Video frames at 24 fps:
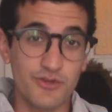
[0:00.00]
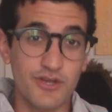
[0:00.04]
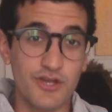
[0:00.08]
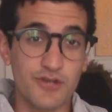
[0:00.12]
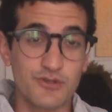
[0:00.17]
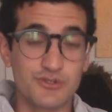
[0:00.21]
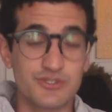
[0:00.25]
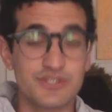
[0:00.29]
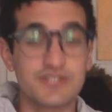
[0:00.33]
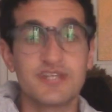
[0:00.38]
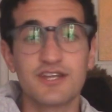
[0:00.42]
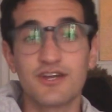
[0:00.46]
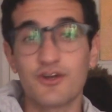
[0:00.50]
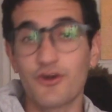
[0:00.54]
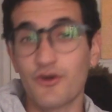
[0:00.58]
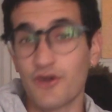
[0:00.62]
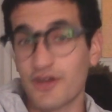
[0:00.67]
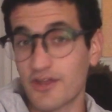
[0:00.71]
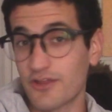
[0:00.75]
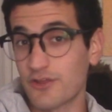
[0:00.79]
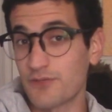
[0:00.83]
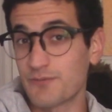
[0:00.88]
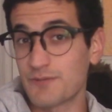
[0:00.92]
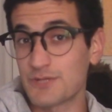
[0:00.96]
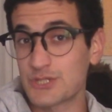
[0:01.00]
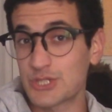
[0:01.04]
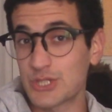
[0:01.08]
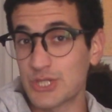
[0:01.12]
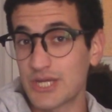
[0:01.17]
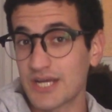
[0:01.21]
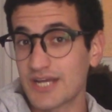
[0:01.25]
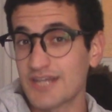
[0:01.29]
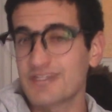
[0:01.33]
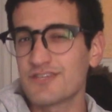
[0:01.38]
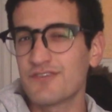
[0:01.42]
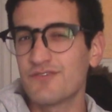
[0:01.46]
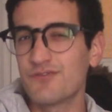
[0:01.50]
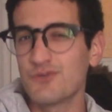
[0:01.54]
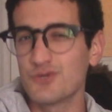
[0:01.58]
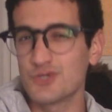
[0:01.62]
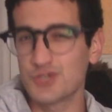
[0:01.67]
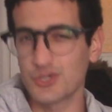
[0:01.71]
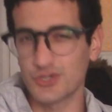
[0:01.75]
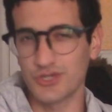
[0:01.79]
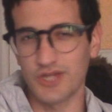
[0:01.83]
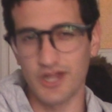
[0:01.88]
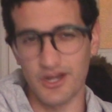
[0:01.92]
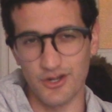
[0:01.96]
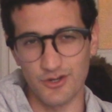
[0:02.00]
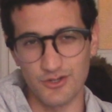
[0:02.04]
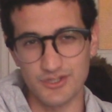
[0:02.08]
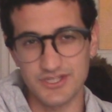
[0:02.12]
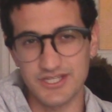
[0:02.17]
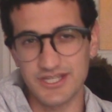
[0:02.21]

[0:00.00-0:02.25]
que consistía en coger a dos personajes y fusionarlos,